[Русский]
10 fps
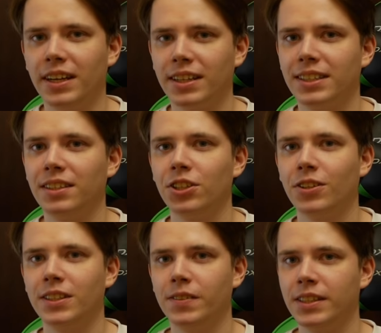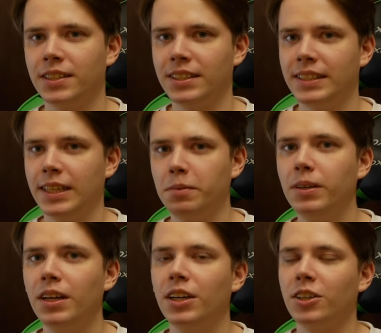и оказалось, что это связано с
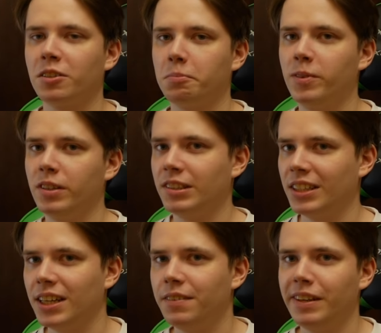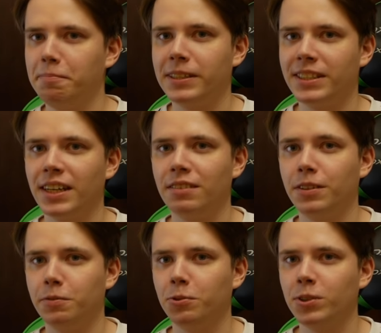тем, что бывают знаковые и
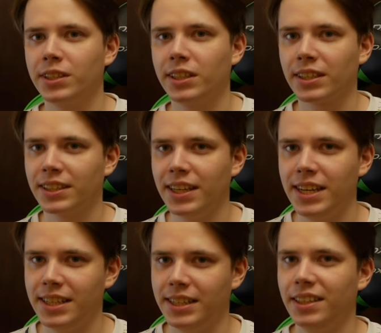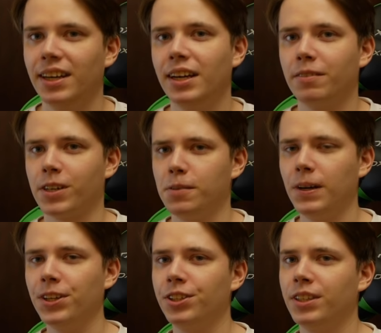беззнаковые функции расстояний. В
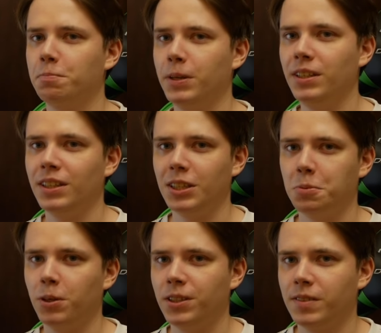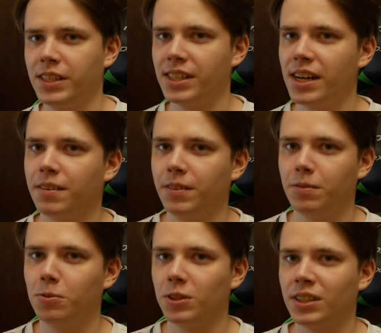реймарчинге принято использовать знаковые
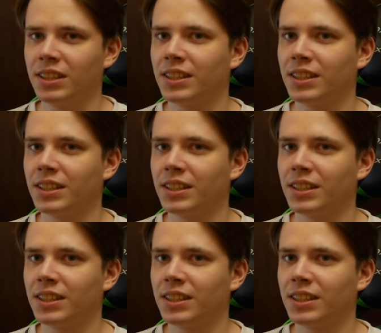функции